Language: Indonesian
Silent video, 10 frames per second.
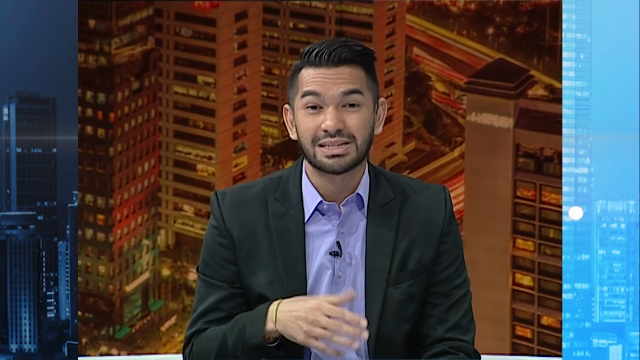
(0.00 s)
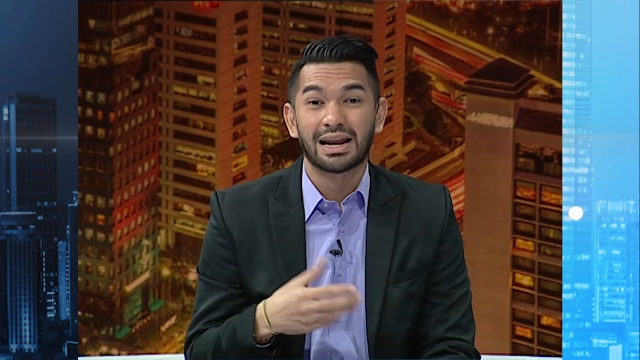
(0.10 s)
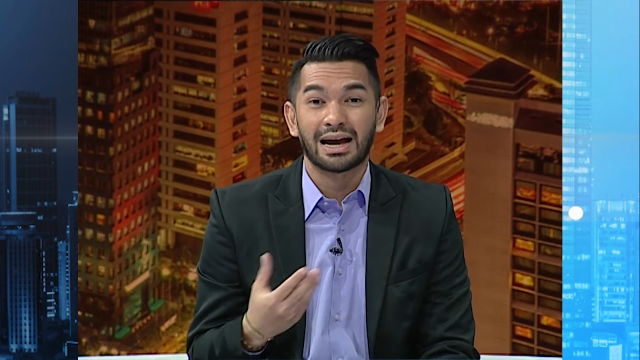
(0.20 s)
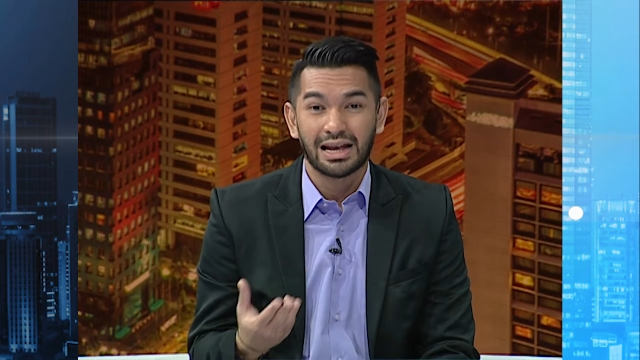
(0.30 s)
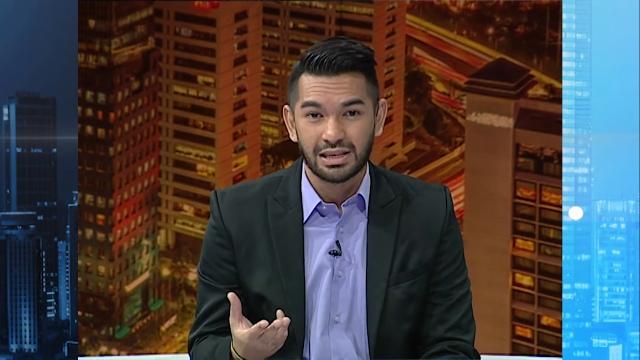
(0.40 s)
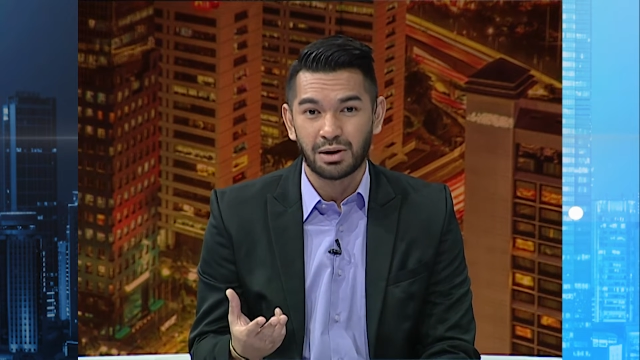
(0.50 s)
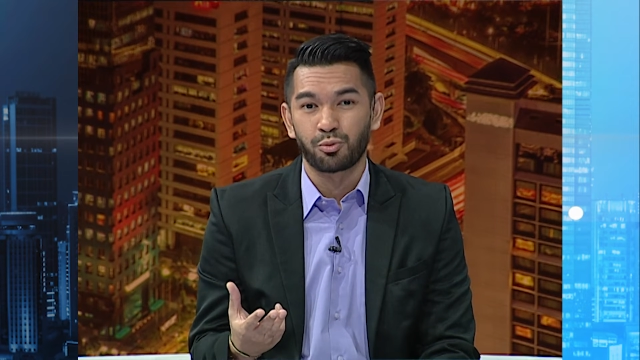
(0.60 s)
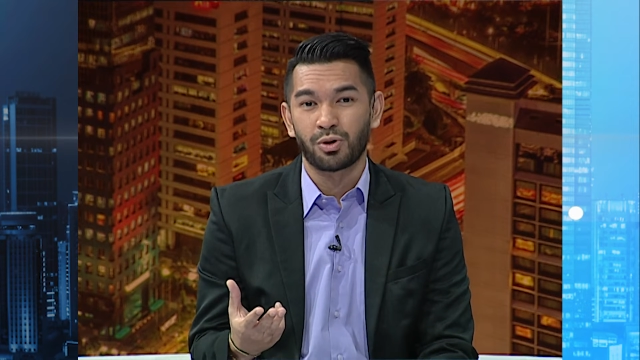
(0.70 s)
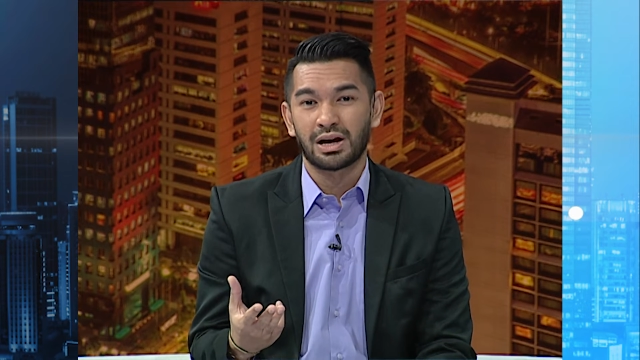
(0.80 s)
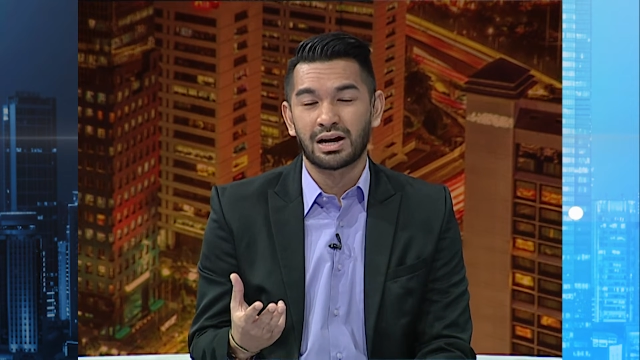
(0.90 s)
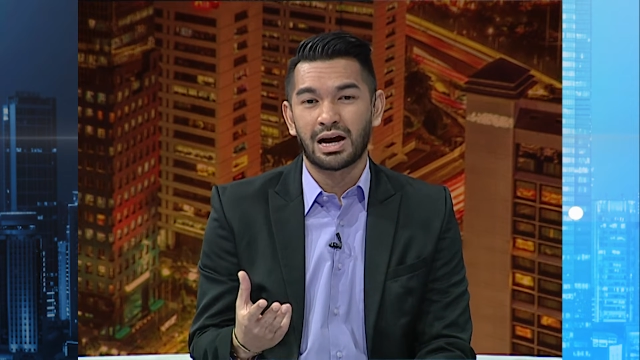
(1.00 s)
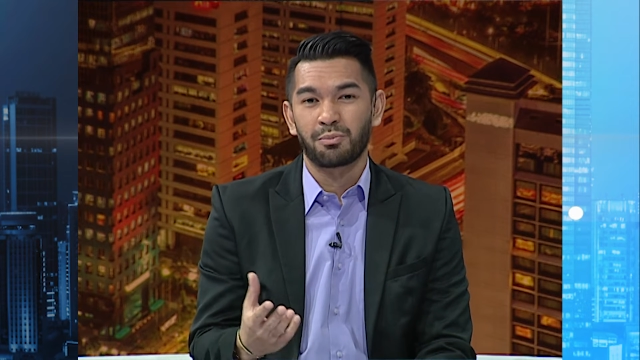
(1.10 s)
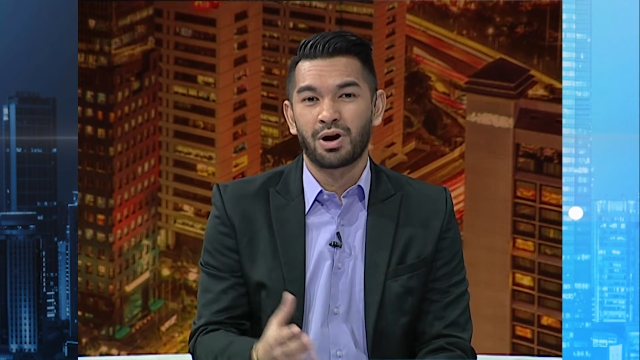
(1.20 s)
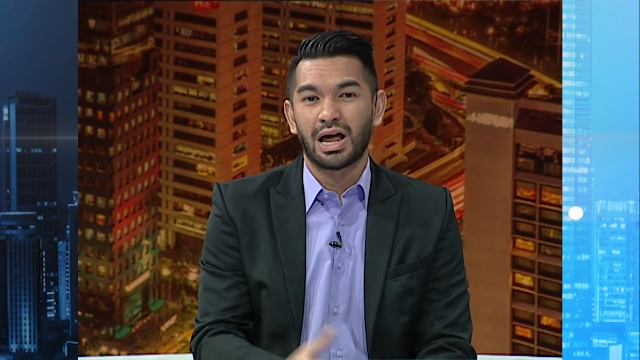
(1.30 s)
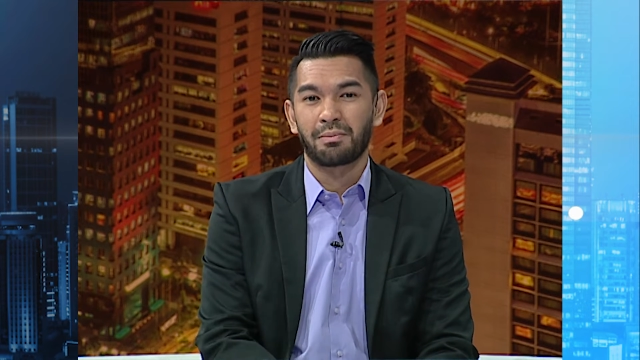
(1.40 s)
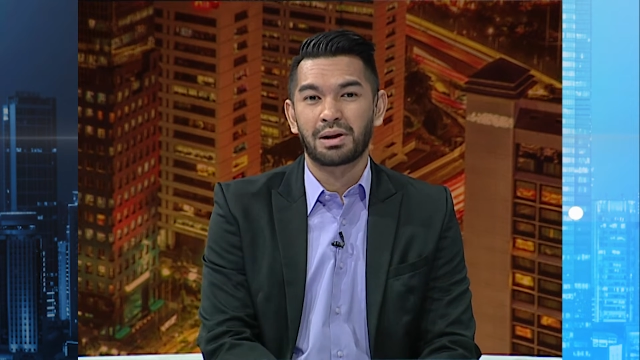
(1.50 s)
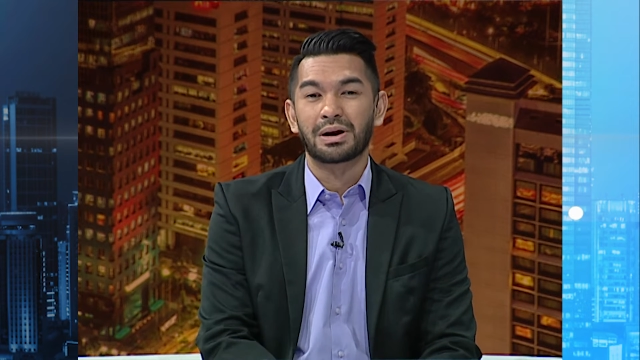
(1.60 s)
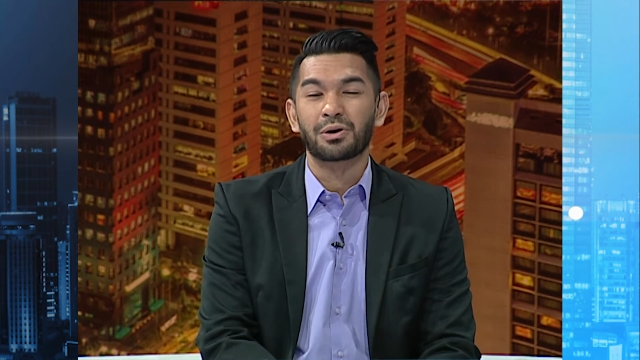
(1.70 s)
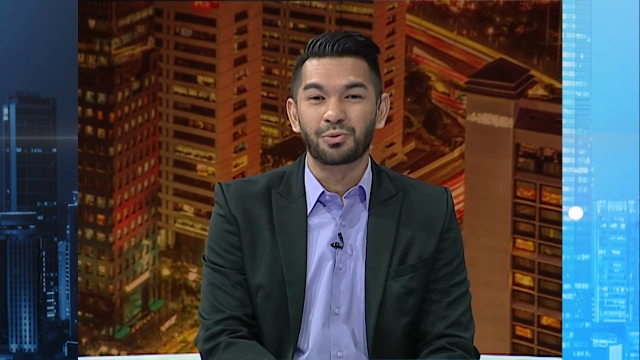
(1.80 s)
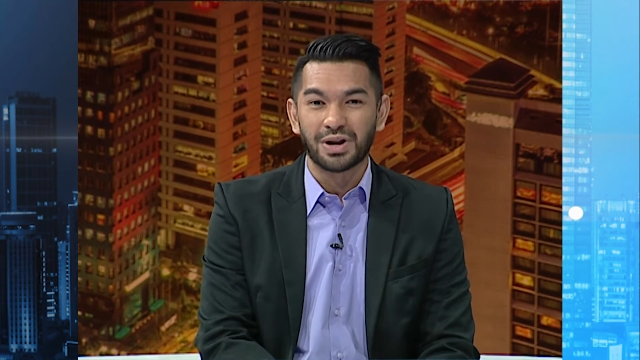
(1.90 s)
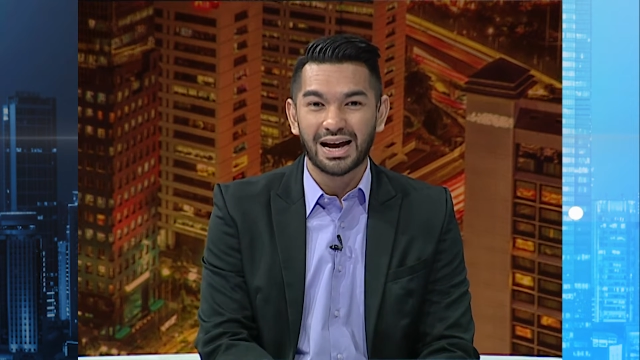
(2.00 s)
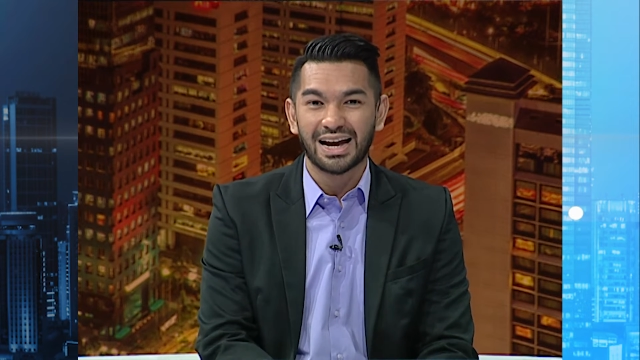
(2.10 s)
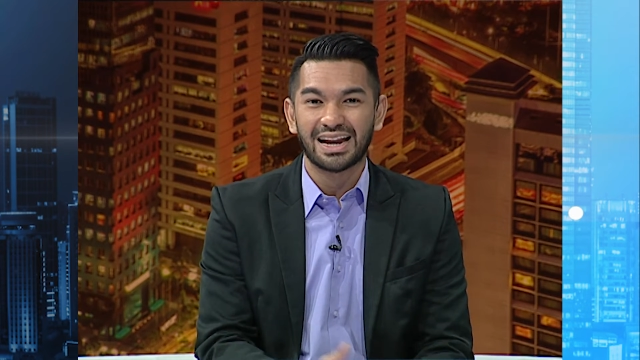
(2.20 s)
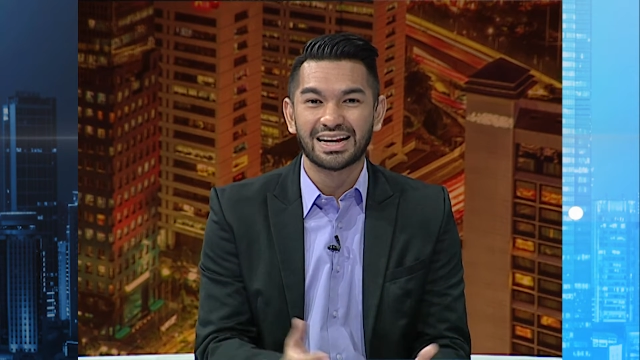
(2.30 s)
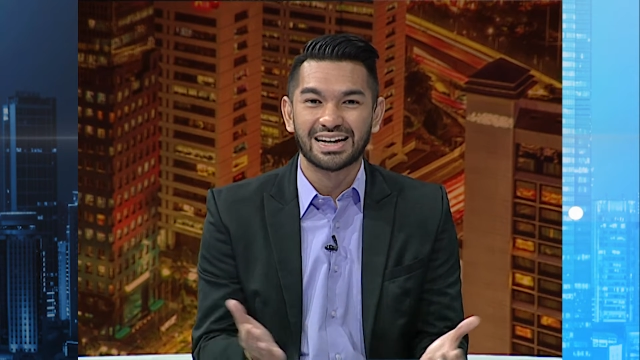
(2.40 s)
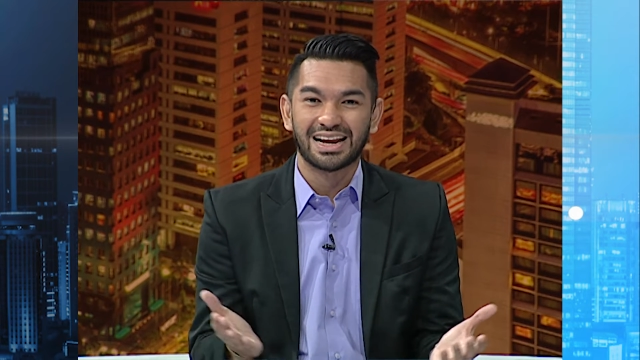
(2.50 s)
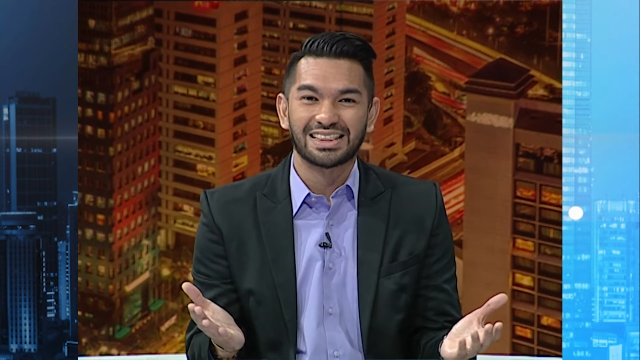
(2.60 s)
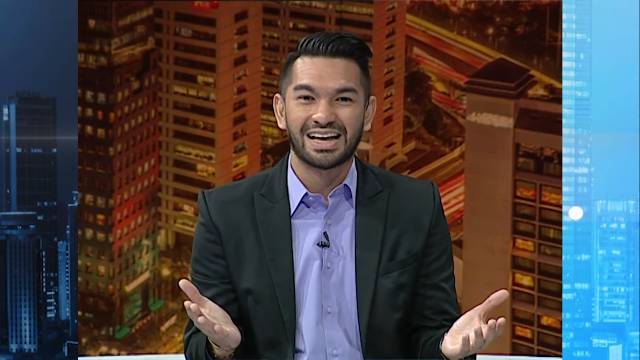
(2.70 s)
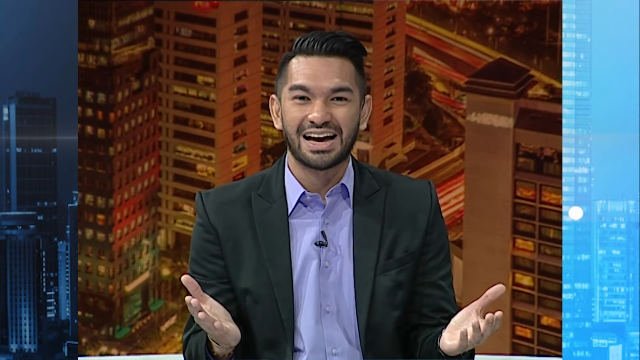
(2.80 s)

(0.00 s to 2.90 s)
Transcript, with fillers: masyarakat yang pulang ke kampung halaman menggunakan kereta